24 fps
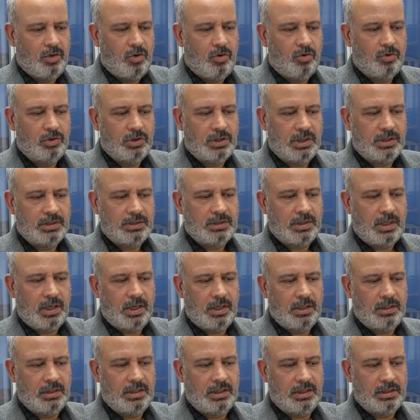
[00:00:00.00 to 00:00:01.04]
O yüzden
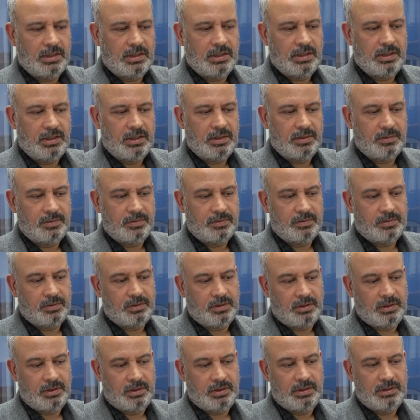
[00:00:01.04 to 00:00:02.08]
sahildeki
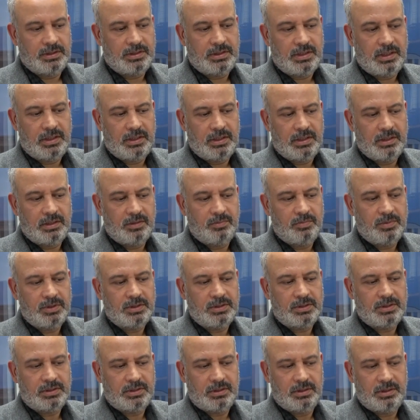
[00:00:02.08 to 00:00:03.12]

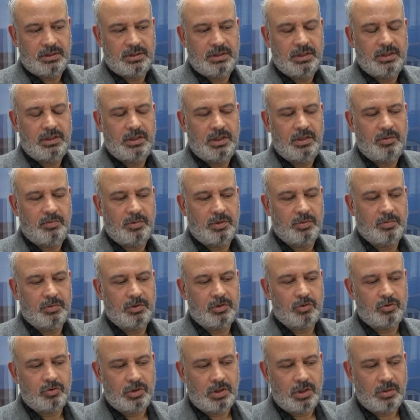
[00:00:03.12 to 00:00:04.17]
insanlarımız e, dediğim gibi
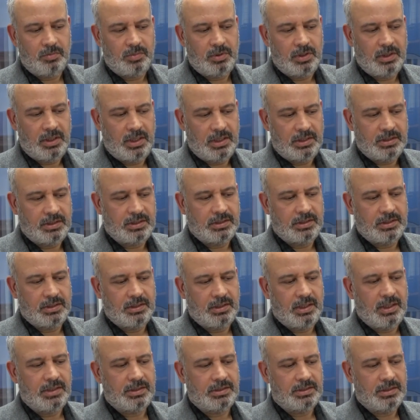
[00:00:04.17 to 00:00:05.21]
tsunami
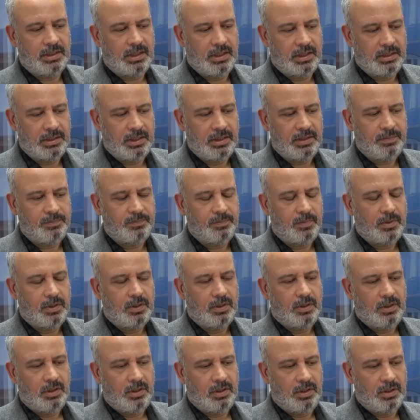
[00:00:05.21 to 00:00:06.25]
etkisinden ziyade
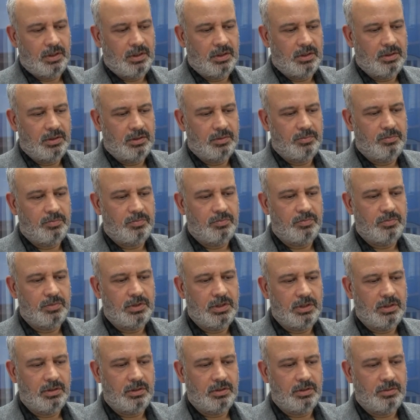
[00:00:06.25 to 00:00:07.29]
e,
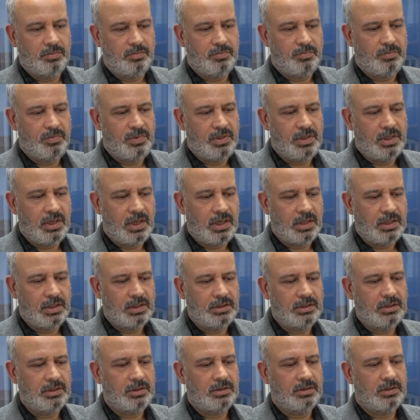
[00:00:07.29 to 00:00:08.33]

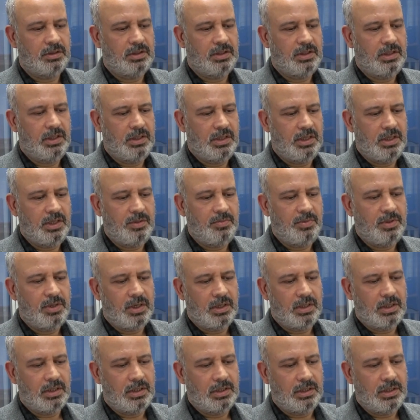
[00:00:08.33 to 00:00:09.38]
binaların iyi
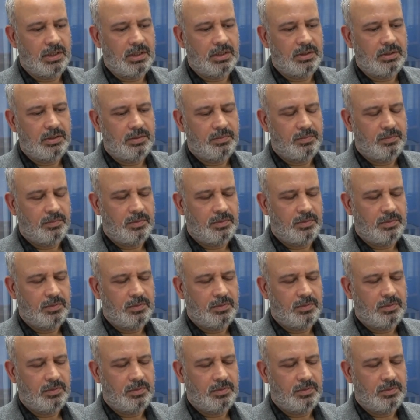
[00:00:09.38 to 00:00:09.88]
binalarla